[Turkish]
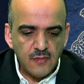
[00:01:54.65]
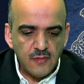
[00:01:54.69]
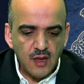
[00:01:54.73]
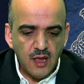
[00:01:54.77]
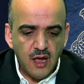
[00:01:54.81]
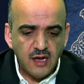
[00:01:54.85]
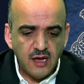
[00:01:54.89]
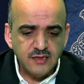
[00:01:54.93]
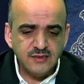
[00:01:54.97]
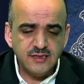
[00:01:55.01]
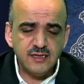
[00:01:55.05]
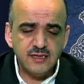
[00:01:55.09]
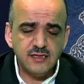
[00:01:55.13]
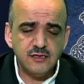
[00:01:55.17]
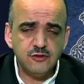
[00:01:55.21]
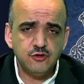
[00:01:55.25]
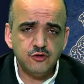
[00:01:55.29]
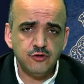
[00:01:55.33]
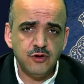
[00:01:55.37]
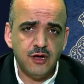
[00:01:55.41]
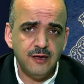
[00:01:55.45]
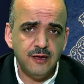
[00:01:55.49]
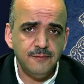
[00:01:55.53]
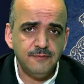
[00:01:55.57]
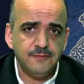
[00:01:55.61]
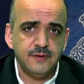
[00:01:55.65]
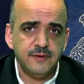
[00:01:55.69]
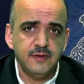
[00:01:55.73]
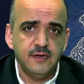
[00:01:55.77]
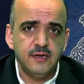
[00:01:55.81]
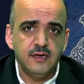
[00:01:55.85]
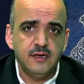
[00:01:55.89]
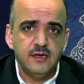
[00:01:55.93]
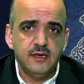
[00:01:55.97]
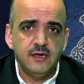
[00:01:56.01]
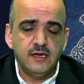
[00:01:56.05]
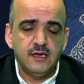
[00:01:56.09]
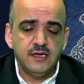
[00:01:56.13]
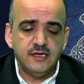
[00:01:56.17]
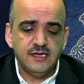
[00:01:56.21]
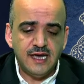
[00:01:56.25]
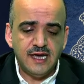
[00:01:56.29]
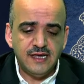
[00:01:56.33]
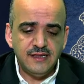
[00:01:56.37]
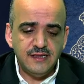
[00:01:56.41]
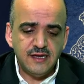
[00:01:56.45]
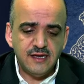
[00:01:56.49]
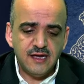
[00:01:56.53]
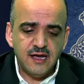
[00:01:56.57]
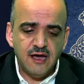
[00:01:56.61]
Hz. Şuayb
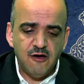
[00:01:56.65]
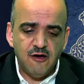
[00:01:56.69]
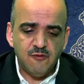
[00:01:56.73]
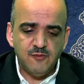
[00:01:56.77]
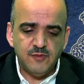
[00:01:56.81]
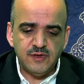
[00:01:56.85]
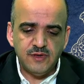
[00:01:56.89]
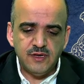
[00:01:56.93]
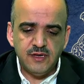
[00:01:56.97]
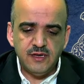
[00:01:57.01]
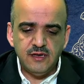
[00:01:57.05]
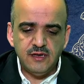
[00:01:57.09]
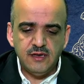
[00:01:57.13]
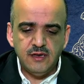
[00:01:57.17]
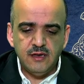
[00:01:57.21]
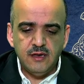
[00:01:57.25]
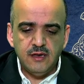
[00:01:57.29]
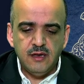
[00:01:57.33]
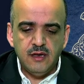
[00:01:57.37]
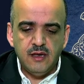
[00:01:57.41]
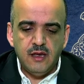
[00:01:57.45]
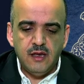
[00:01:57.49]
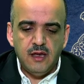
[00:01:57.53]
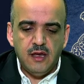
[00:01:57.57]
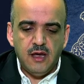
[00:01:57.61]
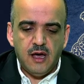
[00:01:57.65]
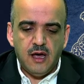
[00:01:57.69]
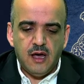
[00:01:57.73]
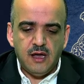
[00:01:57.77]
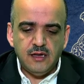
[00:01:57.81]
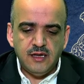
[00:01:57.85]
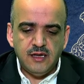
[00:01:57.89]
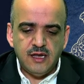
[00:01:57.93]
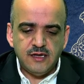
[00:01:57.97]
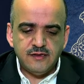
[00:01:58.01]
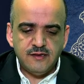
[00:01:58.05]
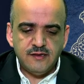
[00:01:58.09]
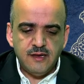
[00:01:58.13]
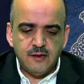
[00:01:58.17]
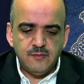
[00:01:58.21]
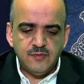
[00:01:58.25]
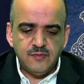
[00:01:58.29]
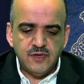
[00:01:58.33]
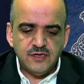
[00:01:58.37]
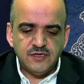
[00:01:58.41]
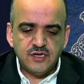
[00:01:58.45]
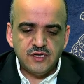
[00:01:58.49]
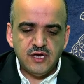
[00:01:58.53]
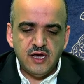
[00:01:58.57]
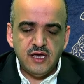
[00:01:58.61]
kendi kavmini Allah'tan
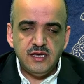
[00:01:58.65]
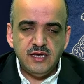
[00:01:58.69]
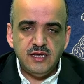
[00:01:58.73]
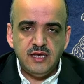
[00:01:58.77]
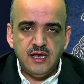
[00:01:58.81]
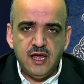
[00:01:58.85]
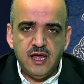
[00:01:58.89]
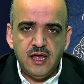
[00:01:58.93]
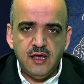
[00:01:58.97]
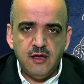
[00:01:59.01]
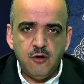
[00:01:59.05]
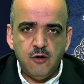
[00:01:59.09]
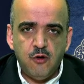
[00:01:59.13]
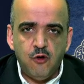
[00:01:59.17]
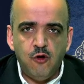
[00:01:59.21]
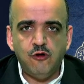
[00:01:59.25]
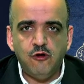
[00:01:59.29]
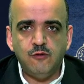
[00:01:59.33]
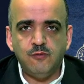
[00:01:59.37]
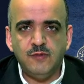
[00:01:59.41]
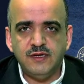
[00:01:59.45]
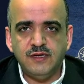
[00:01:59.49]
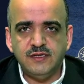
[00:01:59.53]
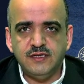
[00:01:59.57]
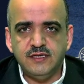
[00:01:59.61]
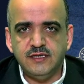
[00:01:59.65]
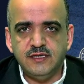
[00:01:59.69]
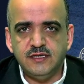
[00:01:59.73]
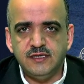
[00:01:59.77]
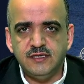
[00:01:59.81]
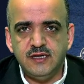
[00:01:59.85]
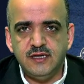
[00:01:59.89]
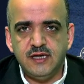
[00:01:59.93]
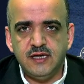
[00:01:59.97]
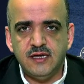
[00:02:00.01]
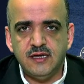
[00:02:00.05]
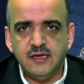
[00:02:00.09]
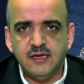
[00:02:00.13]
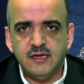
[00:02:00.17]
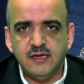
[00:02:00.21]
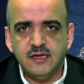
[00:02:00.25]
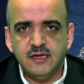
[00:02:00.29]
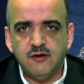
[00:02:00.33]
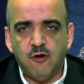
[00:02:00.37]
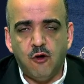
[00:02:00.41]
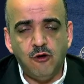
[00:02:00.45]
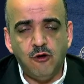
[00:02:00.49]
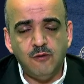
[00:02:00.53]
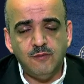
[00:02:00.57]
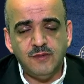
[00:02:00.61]
başka ilah olmadığını
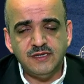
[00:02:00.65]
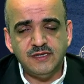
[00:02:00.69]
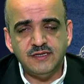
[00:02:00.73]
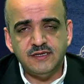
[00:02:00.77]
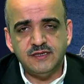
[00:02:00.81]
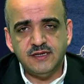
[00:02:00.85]
olmadığına